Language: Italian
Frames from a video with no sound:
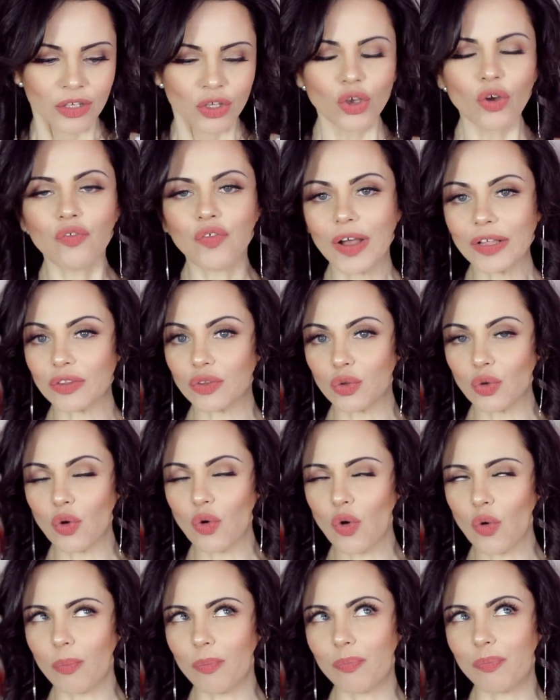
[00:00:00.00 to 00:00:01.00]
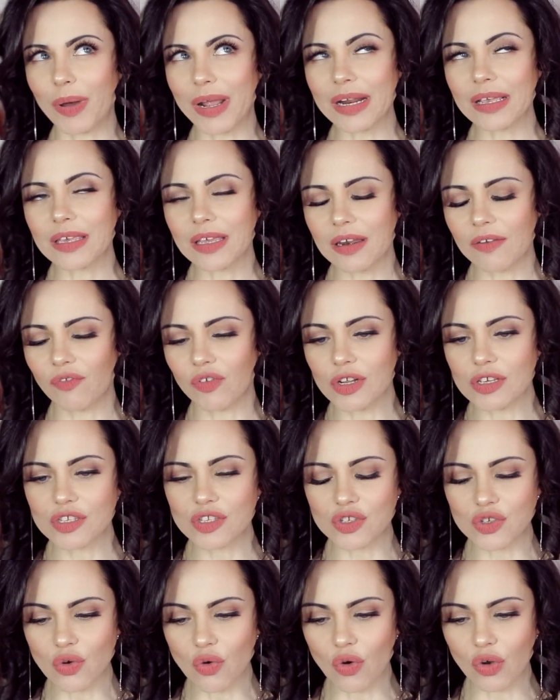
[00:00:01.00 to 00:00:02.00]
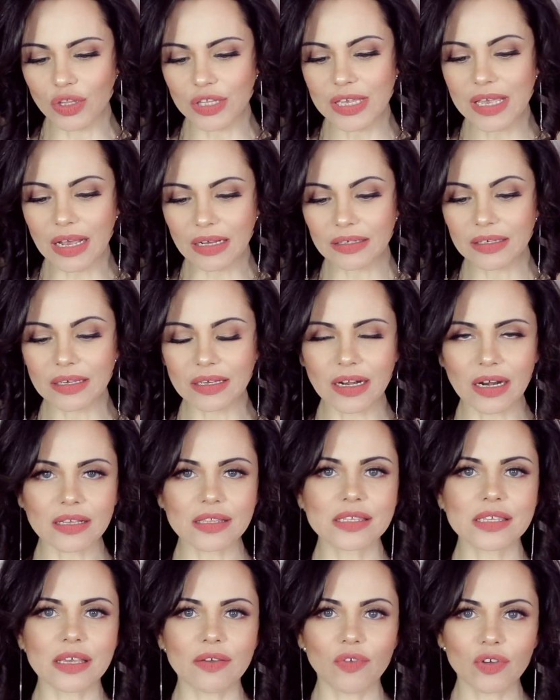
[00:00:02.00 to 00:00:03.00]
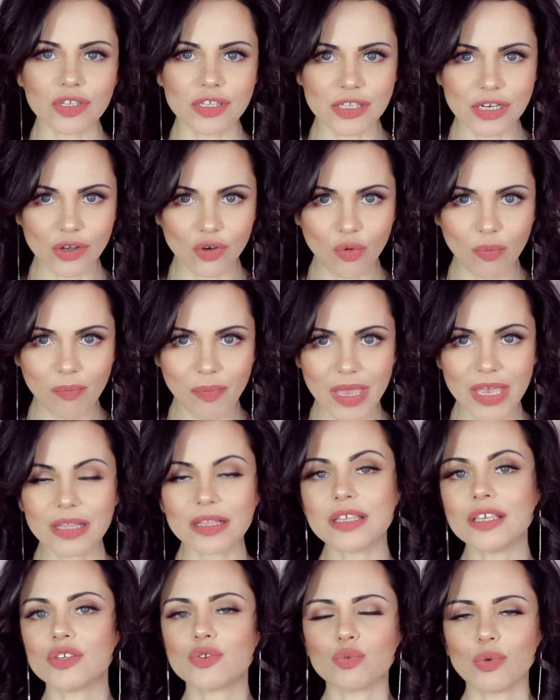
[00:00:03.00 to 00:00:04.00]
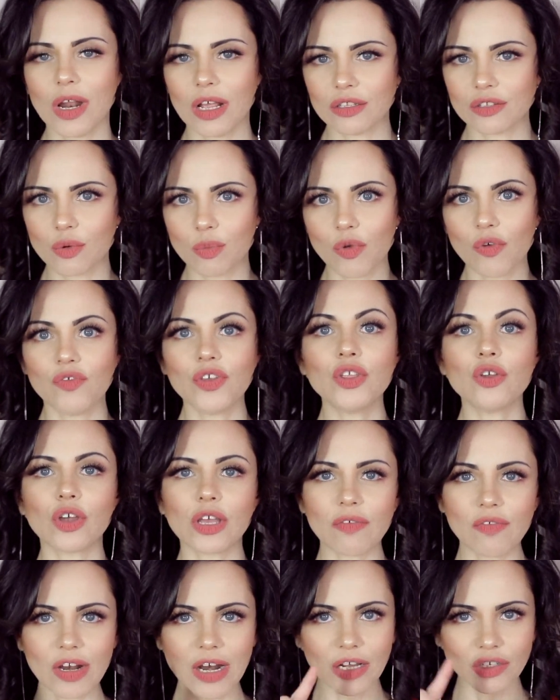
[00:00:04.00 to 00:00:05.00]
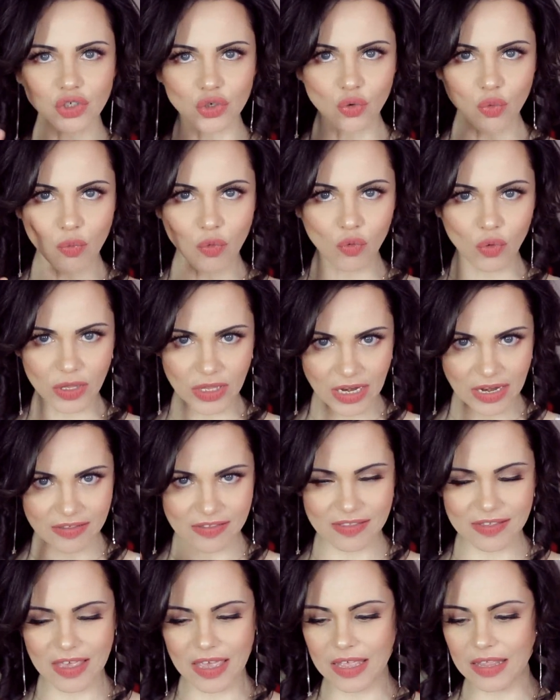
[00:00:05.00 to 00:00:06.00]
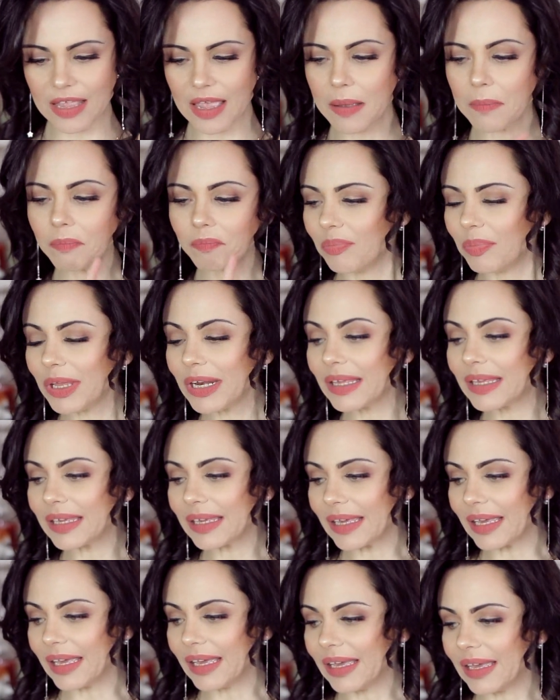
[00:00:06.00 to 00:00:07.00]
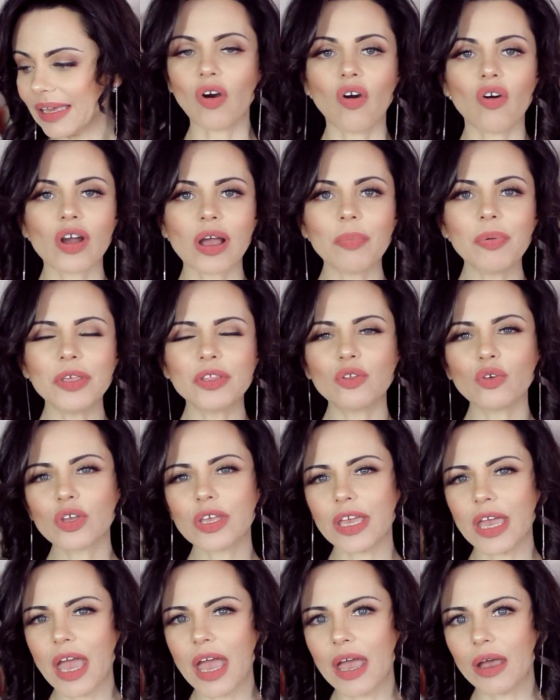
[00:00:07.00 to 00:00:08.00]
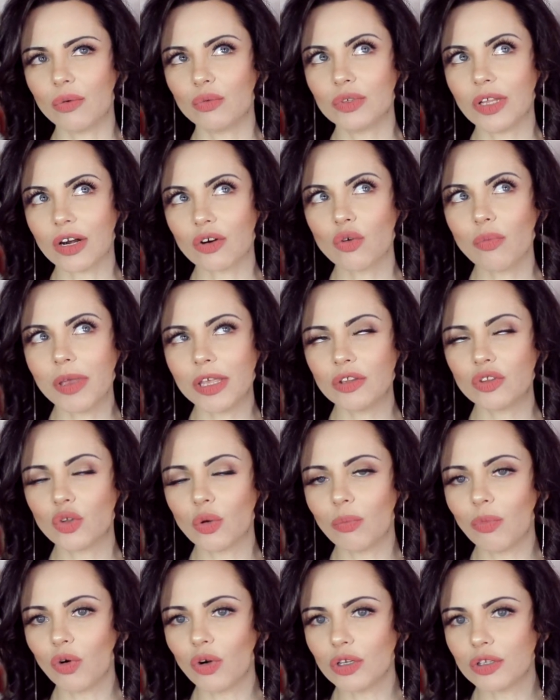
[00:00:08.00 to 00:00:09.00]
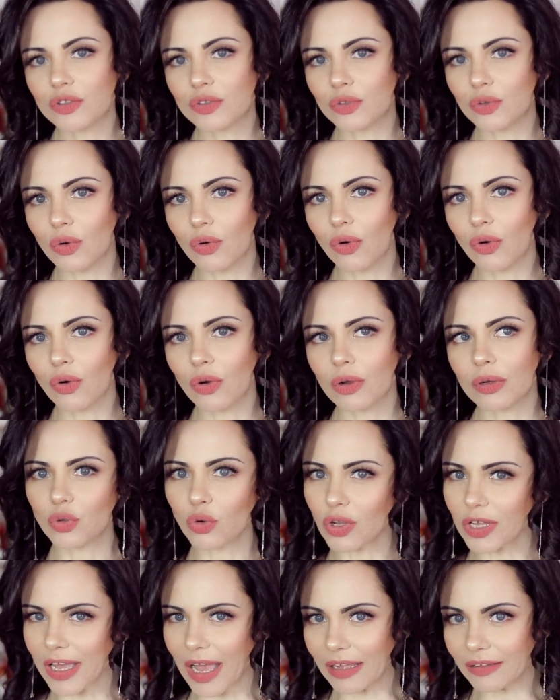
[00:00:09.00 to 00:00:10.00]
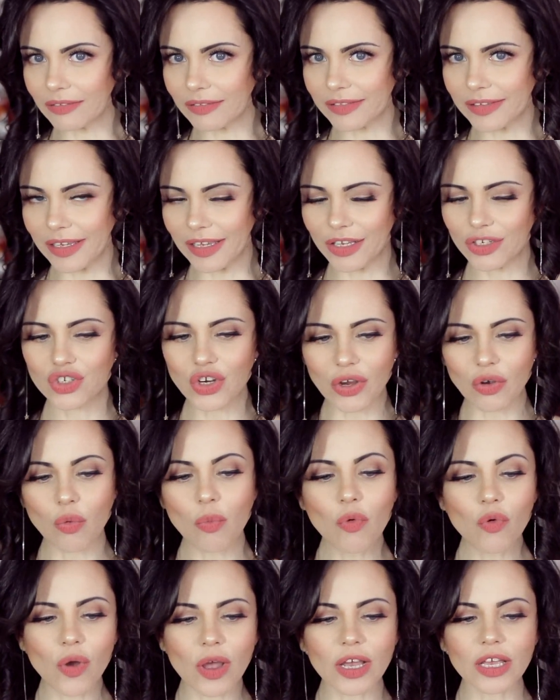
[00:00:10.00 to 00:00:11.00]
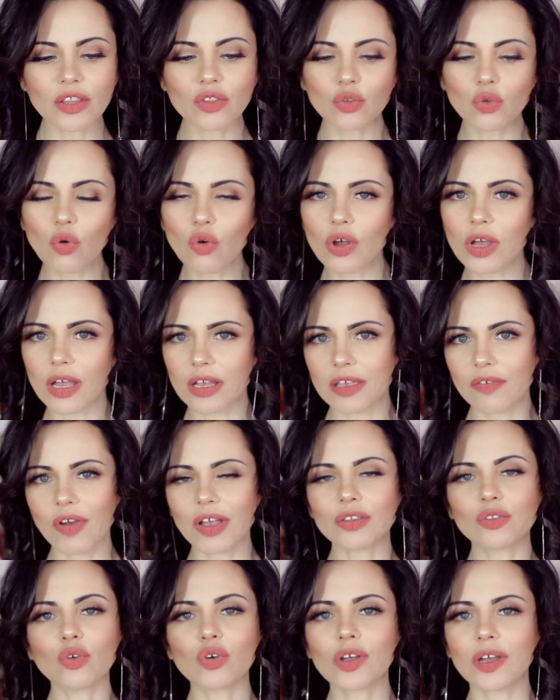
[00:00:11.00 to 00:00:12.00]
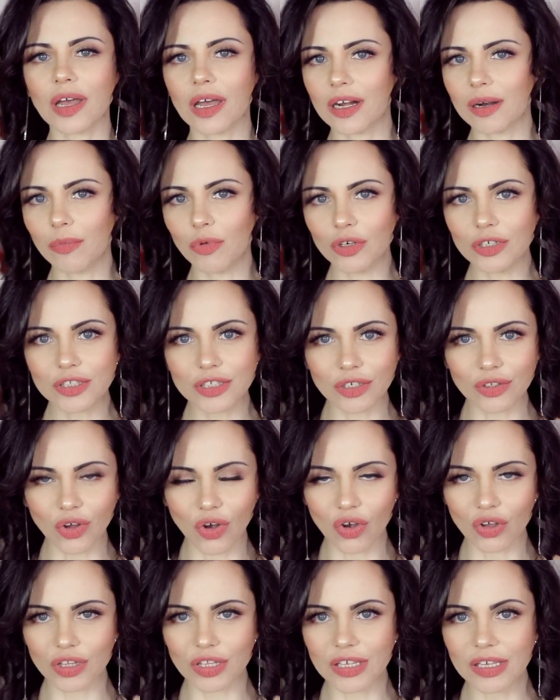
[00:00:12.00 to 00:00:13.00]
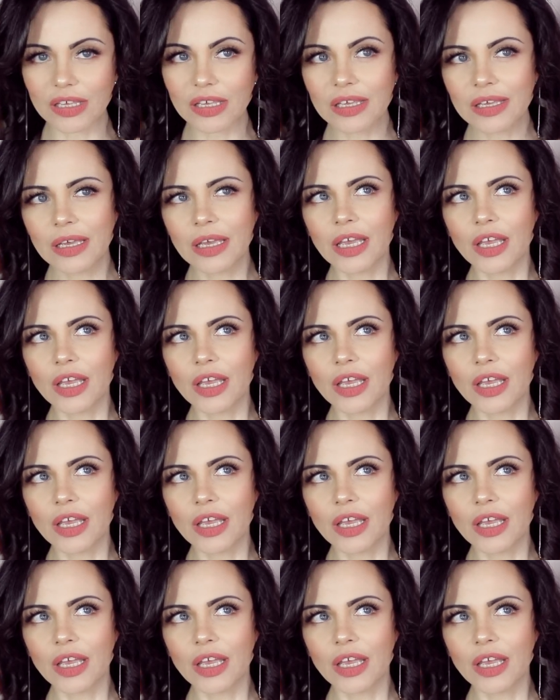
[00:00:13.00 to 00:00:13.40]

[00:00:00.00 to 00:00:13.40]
Io ho fatto parecchie riflessioni, anche grazie ai vostri commenti sull'altro mio video che vi lascio comunque nelle schede, perché ho capito che è un argomento molto toccante, cioè comunque che, tocca, che va a toccare molti nodi,